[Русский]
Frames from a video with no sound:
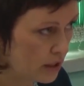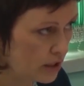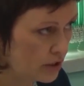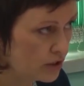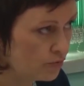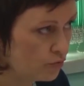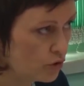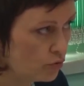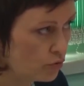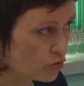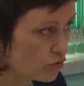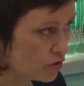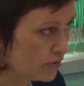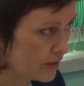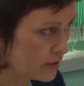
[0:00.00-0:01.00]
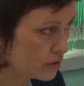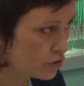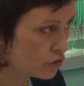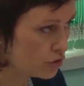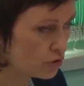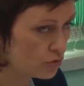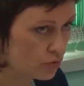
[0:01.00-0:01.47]
И сегодня у нас уже
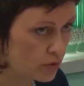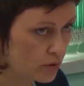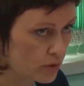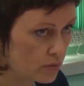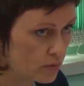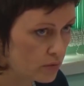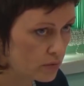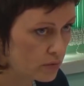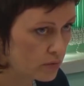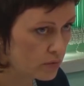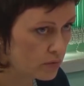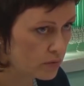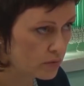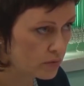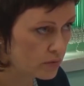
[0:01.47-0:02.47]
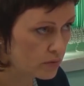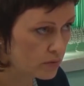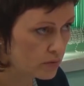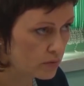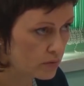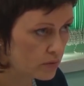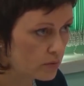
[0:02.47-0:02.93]
26
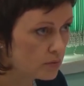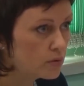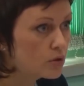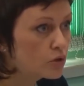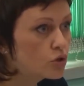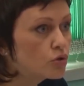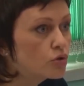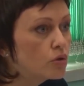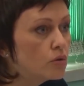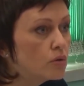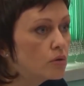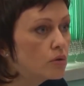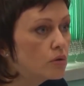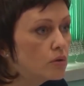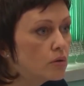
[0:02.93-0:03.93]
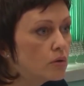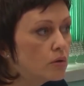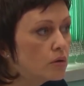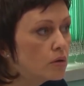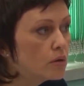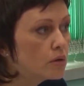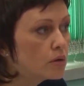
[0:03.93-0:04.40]
что, что?
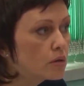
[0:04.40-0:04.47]
29.